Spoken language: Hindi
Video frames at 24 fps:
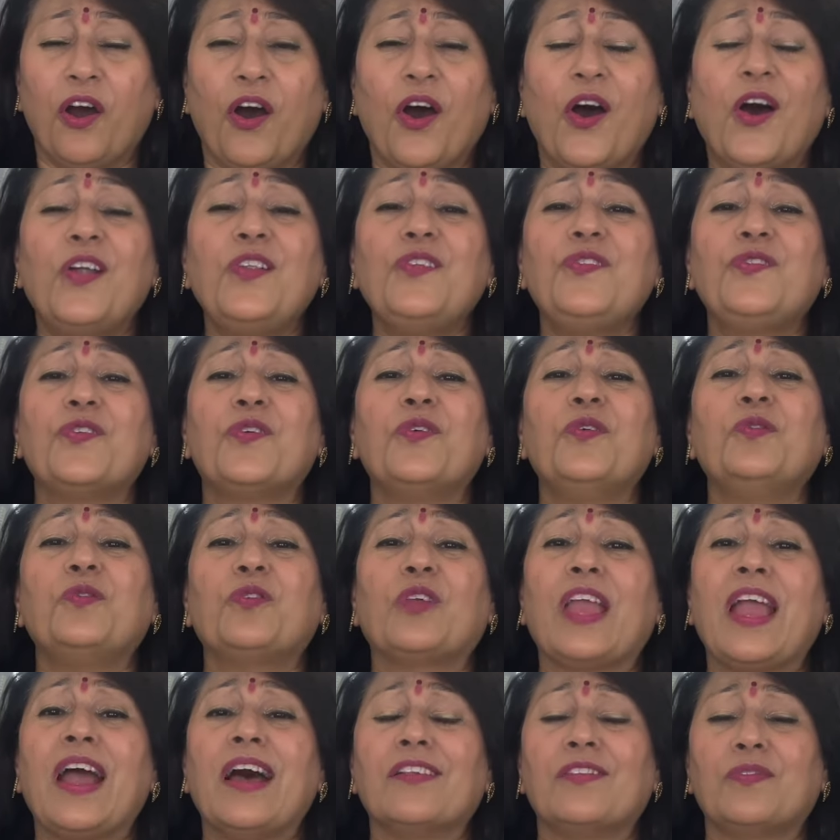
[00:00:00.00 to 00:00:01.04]
और जो
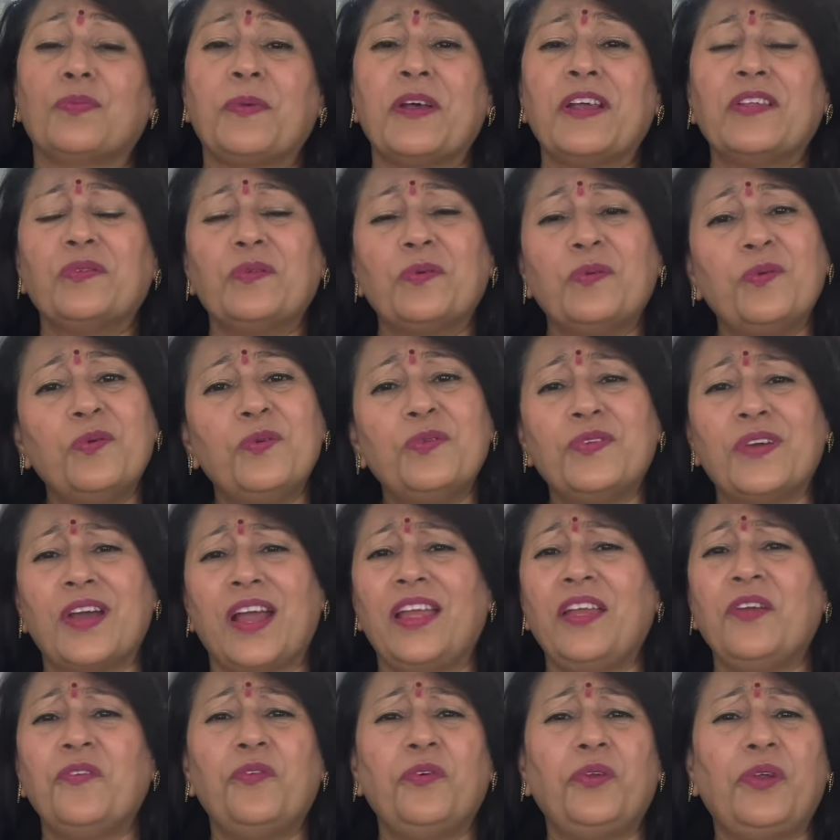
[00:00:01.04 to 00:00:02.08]
उसके आसपास
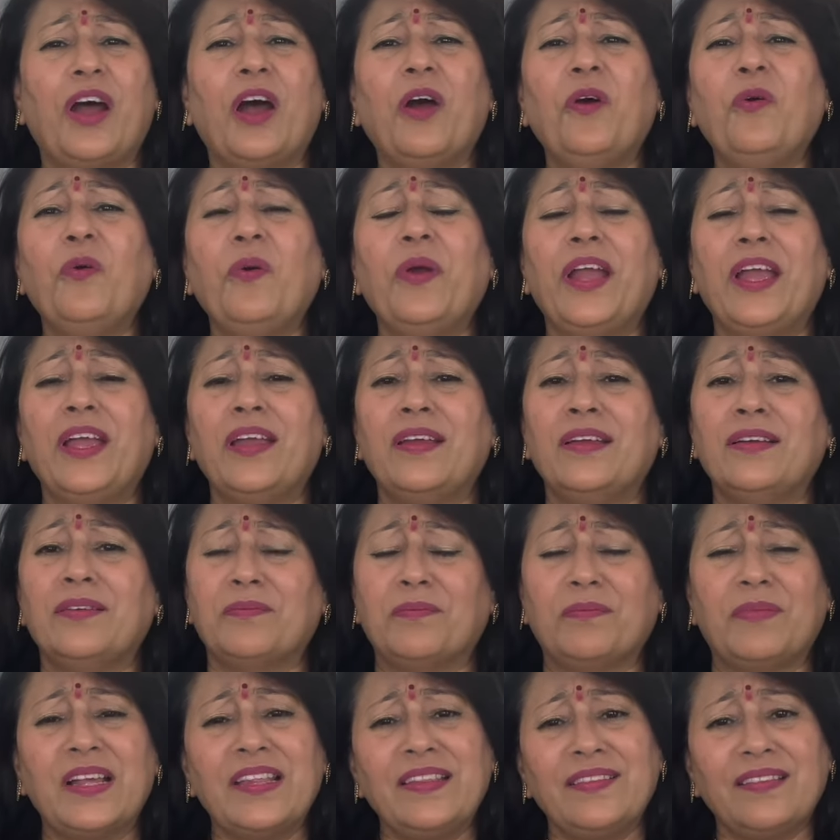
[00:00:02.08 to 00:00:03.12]
ऊर्जाएं है वो राहु है
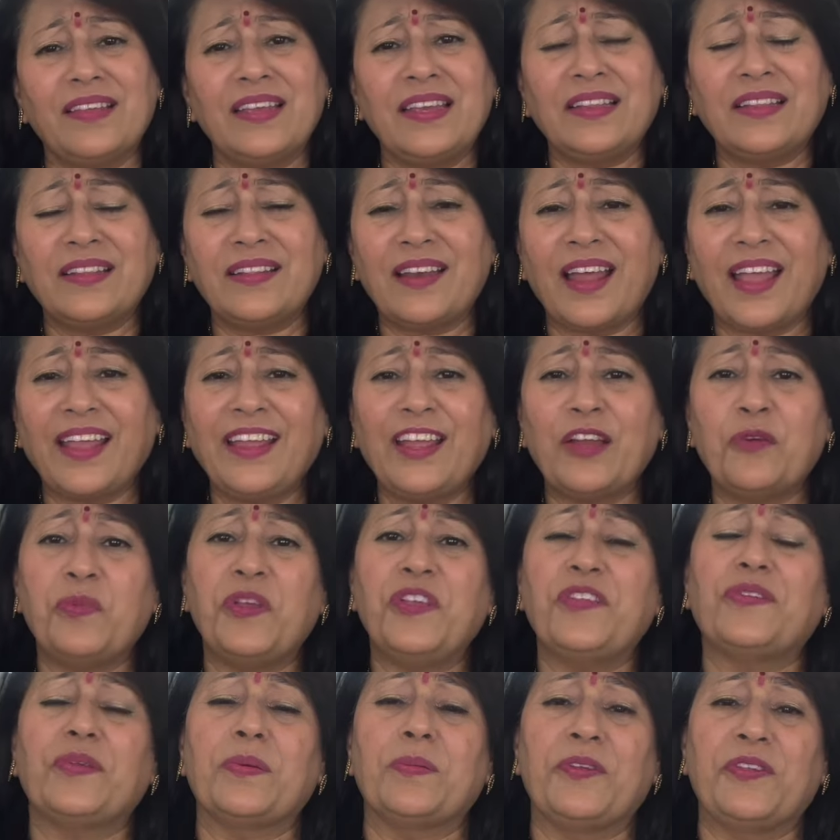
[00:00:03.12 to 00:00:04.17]
बस इतना ही
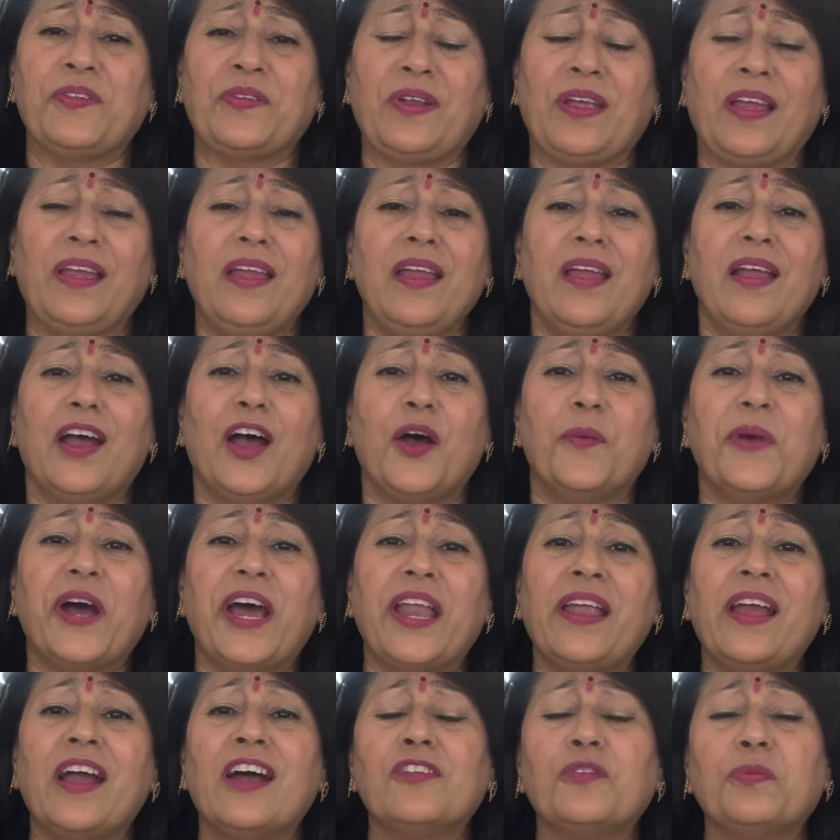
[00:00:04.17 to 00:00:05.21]
हमें समझना है
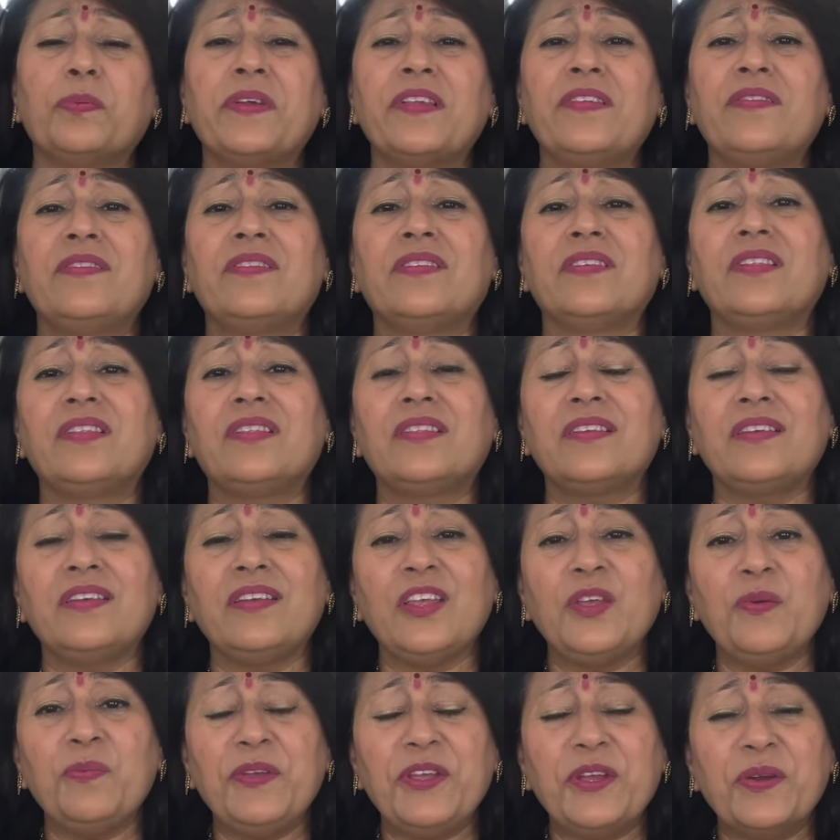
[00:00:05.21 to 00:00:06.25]
हमारे आसपास
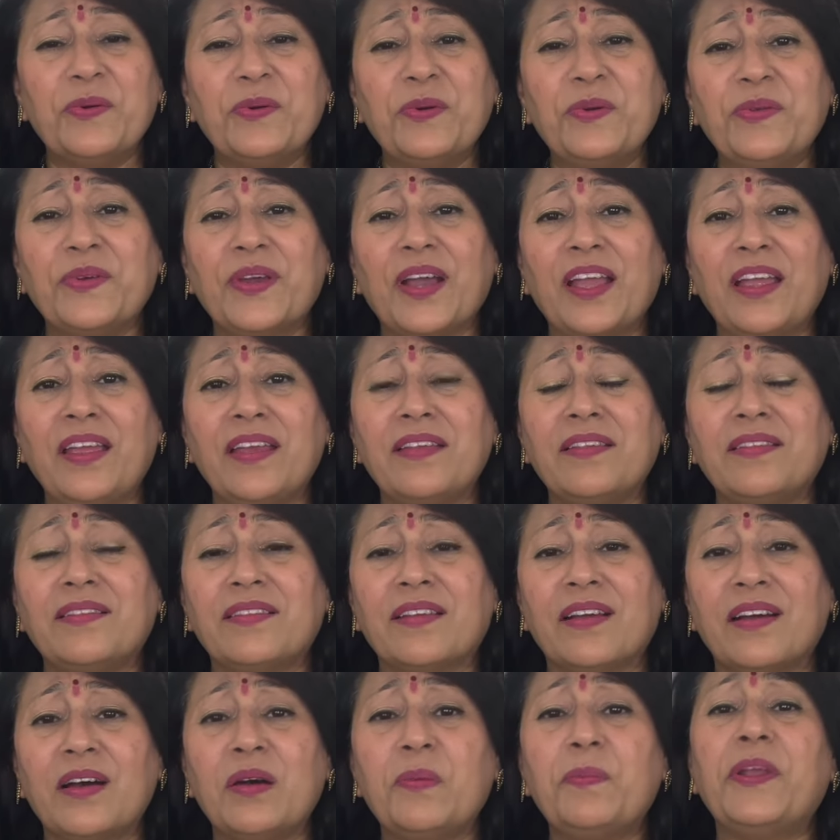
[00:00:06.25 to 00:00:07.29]
जितनी भी ऊर्जाएं हैं
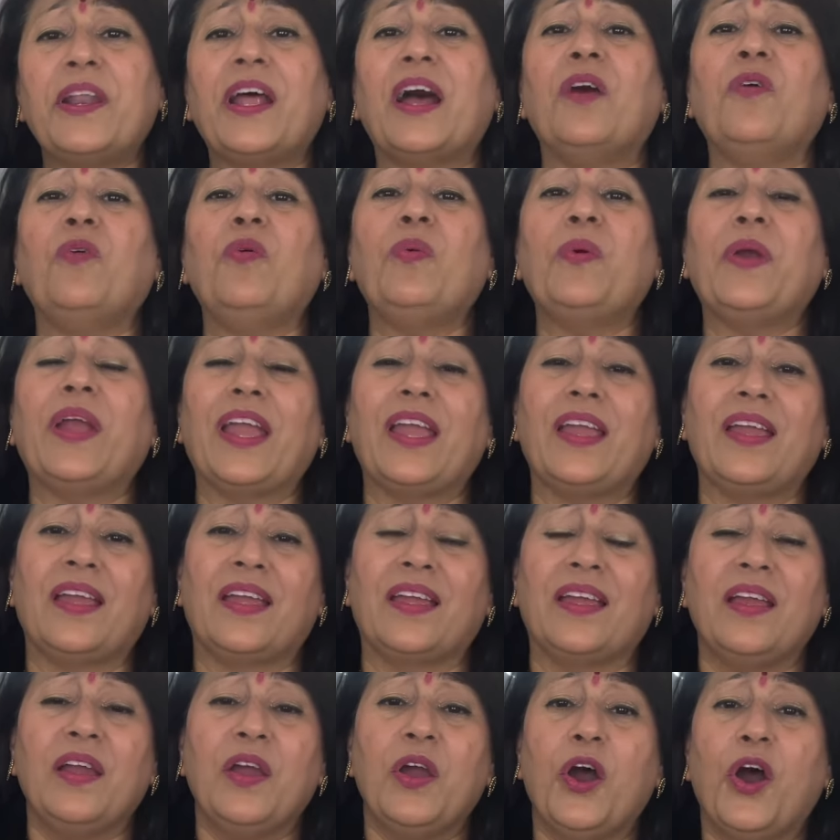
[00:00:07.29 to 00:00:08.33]
सब रागों
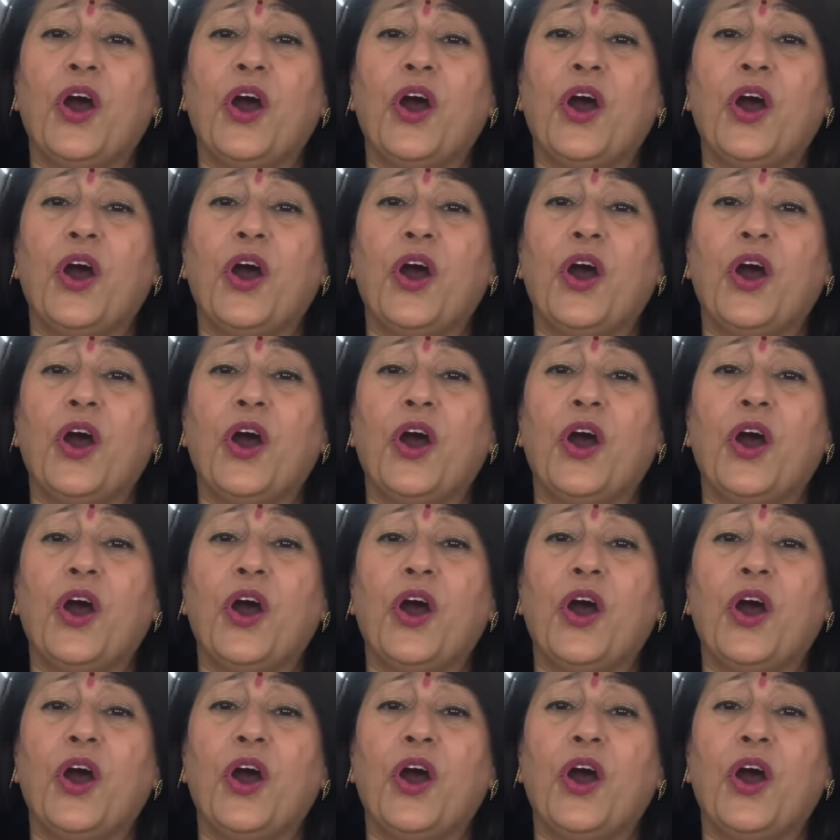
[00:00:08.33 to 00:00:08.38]
हैं